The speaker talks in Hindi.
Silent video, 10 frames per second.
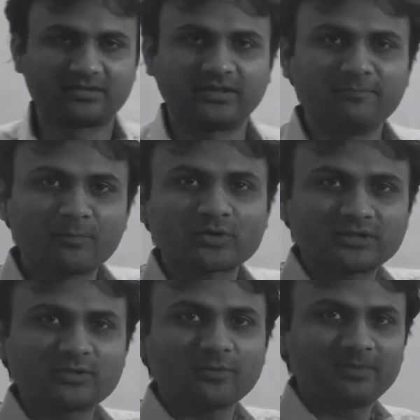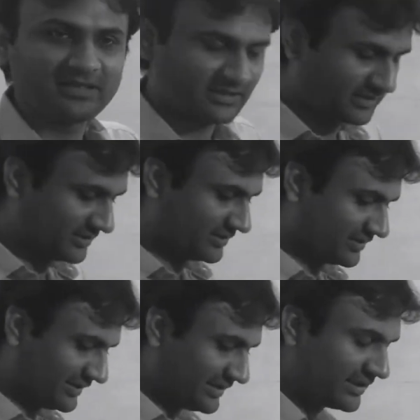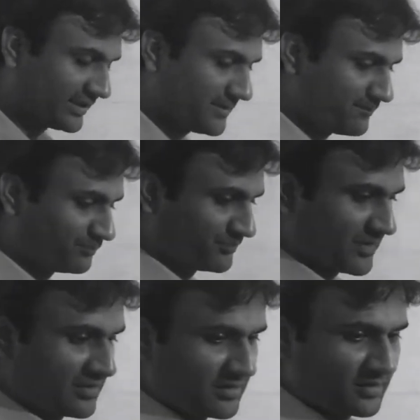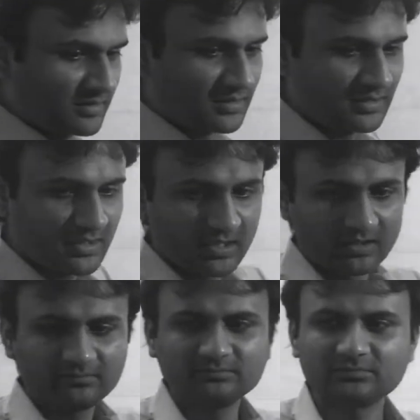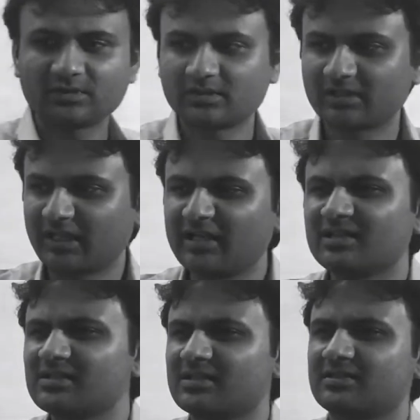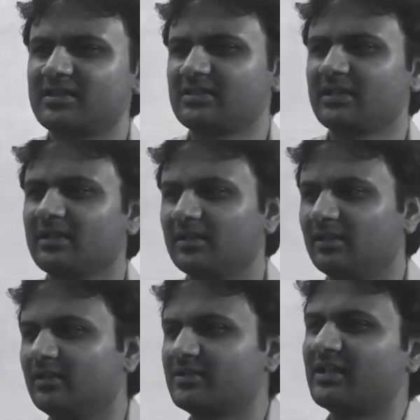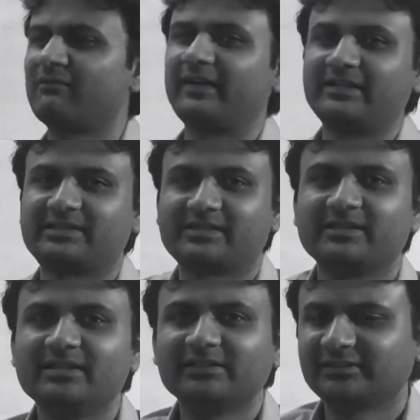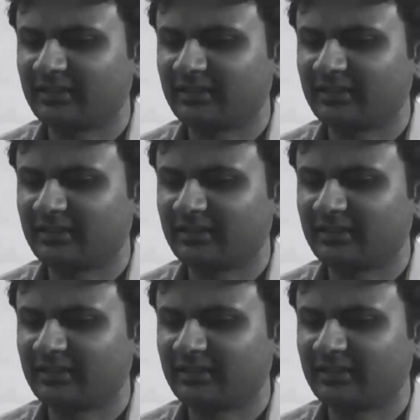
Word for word: इम्पॉर्टेंट टॉपिक ये है कि हम कलर्स जैसे सल्फाइट्स uh,